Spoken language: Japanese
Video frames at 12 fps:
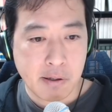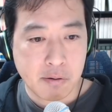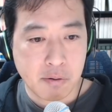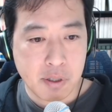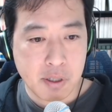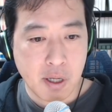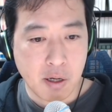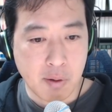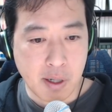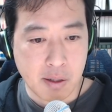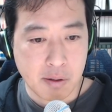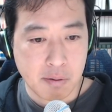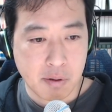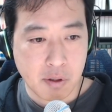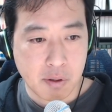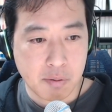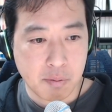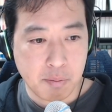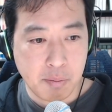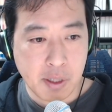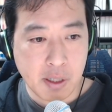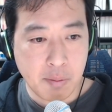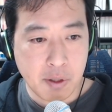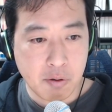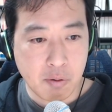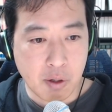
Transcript: それ自体は見てみる